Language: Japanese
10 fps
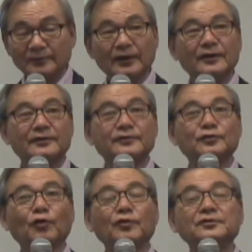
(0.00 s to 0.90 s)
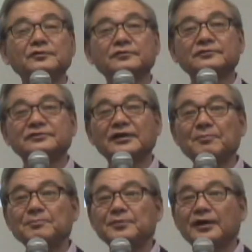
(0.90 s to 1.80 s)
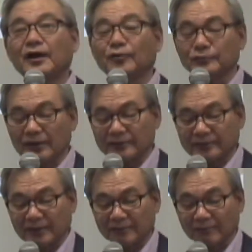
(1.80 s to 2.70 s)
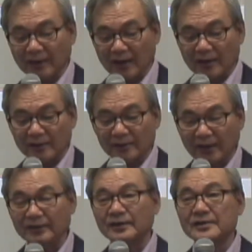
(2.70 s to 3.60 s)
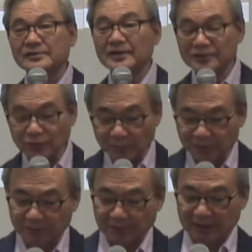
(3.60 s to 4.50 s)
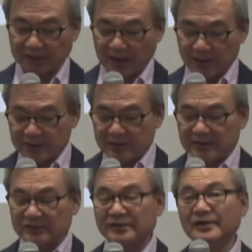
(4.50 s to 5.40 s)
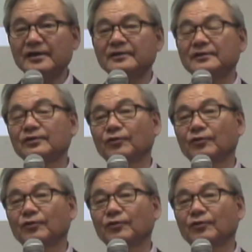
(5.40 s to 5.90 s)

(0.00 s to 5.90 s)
で、どういう賛美歌を歌ったのか。はい。聖書を持っている方、詩篇